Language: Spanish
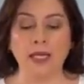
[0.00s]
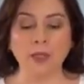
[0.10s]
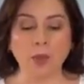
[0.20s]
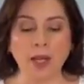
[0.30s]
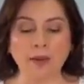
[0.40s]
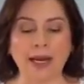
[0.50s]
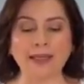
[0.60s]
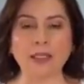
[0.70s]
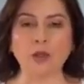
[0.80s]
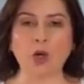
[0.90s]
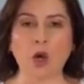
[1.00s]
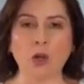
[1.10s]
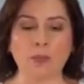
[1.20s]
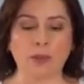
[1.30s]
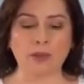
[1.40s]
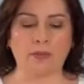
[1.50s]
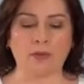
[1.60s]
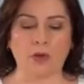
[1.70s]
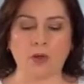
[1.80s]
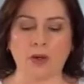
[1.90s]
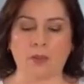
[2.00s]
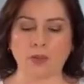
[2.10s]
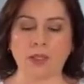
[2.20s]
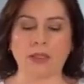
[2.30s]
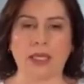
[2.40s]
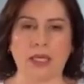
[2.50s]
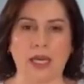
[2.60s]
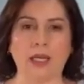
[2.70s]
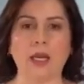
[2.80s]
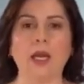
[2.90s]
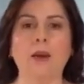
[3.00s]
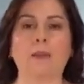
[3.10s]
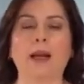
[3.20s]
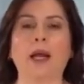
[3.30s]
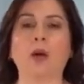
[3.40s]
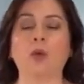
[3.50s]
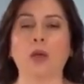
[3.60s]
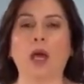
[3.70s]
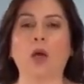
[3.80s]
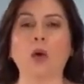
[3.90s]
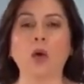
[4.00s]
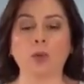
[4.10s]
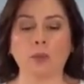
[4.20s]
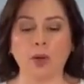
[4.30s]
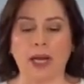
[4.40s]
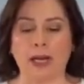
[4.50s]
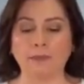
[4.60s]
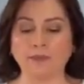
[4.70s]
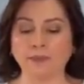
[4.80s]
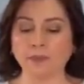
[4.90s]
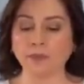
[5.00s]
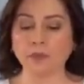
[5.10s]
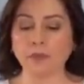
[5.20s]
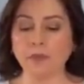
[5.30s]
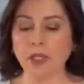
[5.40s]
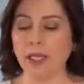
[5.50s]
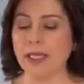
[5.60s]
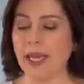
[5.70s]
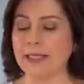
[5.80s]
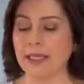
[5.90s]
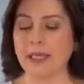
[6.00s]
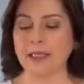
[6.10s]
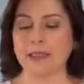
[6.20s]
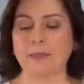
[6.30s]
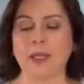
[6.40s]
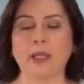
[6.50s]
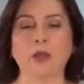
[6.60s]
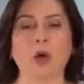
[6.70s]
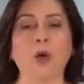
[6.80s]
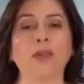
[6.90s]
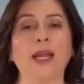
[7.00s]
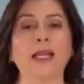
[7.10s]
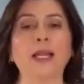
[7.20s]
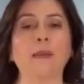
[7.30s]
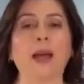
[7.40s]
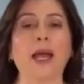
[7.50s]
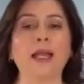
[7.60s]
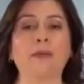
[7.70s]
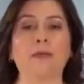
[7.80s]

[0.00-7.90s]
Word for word: Les voy a hablar de todo el portafolio que vamos a tener para cuidado corporal y es el lanzamiento de lima y